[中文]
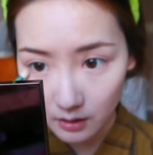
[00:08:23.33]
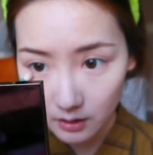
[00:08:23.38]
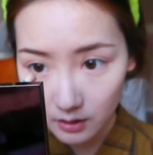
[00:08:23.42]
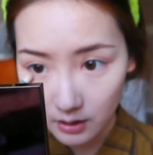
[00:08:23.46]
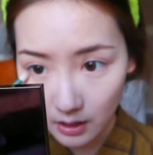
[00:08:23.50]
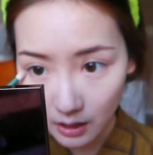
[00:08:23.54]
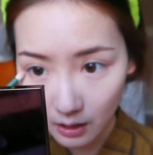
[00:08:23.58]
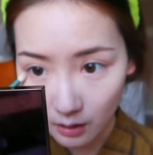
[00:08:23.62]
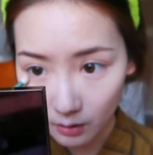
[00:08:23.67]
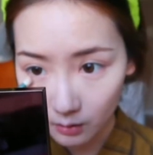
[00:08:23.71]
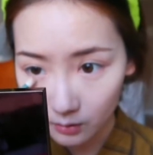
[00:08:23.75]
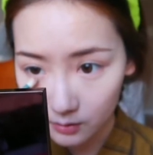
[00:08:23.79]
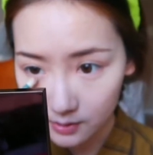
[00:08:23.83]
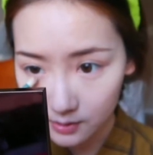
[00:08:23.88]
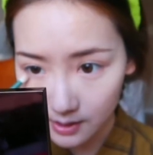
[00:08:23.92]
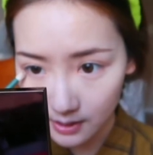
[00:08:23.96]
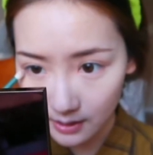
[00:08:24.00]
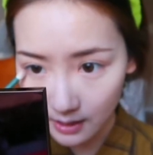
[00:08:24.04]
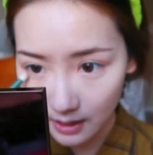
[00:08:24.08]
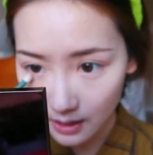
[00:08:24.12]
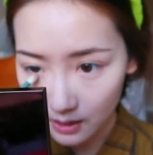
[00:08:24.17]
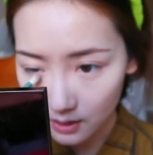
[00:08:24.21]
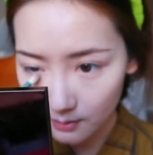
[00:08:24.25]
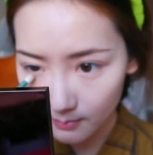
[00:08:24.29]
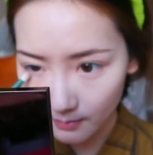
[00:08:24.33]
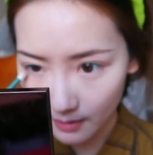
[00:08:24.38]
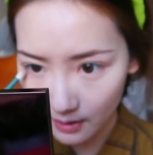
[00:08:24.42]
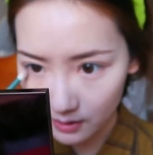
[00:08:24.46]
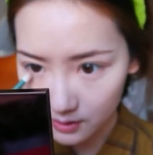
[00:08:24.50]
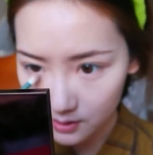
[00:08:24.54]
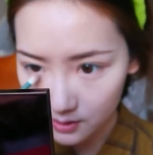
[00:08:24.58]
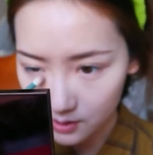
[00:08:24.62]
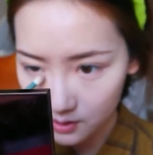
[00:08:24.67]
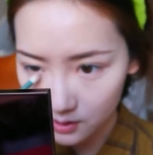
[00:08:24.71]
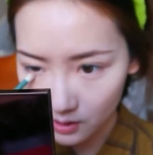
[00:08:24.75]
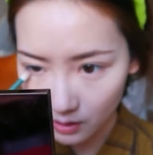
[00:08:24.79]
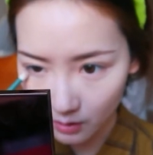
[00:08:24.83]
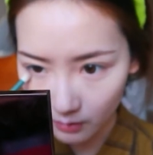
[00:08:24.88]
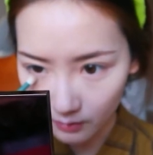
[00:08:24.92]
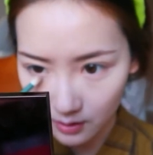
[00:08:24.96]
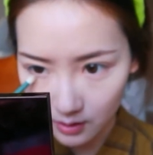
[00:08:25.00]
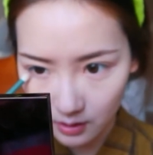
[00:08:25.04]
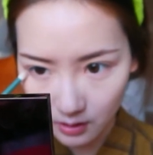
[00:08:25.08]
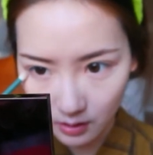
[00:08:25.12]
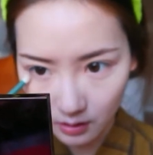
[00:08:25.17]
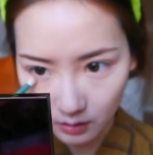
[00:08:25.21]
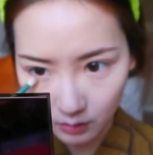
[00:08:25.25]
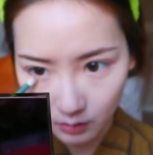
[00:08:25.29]
然后再拿一把小
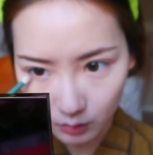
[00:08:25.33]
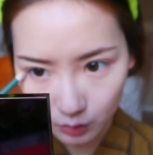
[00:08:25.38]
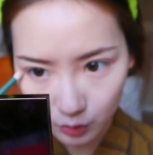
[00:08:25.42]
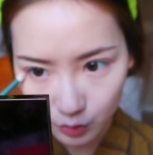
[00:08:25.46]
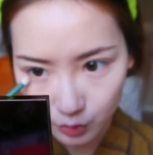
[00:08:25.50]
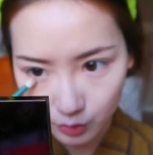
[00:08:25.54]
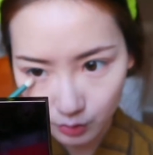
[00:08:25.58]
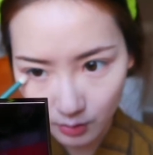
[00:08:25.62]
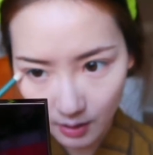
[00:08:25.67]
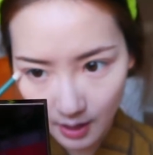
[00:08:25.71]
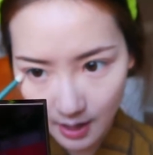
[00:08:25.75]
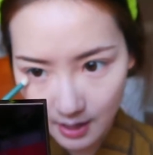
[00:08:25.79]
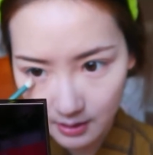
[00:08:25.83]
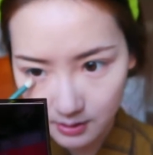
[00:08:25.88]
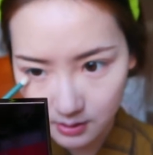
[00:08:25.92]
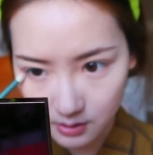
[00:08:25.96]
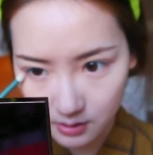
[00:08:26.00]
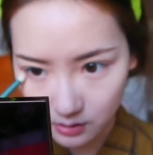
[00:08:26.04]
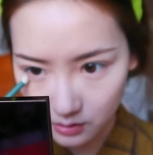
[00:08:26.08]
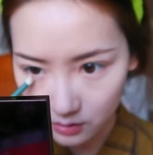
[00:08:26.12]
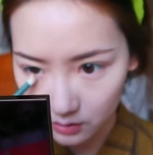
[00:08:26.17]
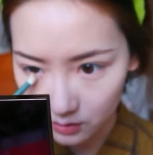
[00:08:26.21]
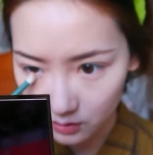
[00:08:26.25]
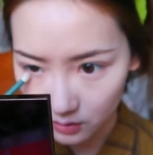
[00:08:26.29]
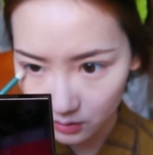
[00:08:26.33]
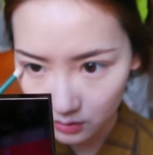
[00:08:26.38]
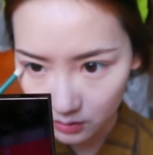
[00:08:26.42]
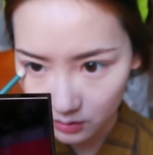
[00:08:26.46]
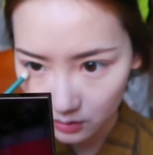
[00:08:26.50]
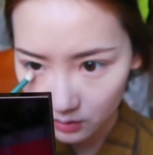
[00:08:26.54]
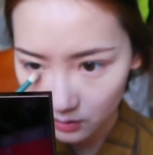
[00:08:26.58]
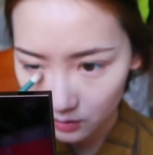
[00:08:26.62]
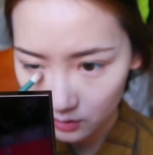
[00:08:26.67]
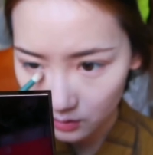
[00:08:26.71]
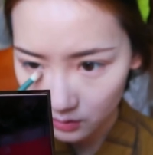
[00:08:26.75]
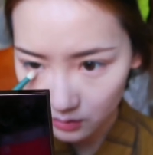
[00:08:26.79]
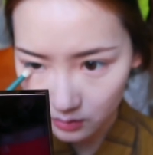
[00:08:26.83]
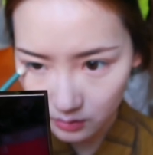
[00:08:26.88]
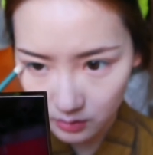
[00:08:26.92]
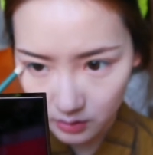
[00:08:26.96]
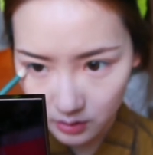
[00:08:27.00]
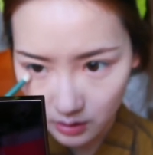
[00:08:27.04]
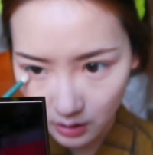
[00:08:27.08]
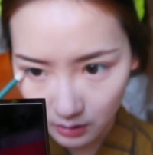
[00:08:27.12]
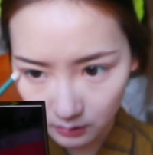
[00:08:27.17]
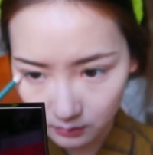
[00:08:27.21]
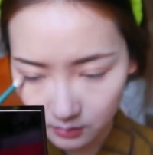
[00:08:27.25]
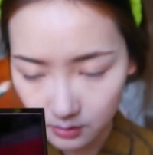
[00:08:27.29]
一点的刷子，
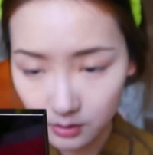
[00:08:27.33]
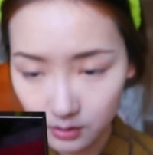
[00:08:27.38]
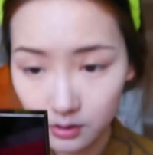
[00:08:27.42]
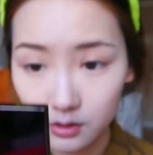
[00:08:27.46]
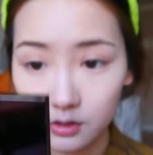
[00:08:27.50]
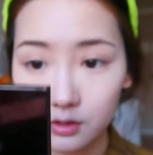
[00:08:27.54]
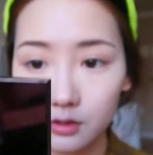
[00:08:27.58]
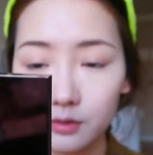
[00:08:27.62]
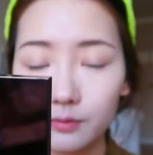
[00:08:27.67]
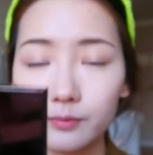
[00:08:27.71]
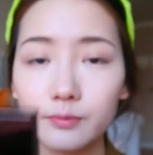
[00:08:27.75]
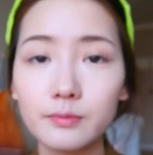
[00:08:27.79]
这样子。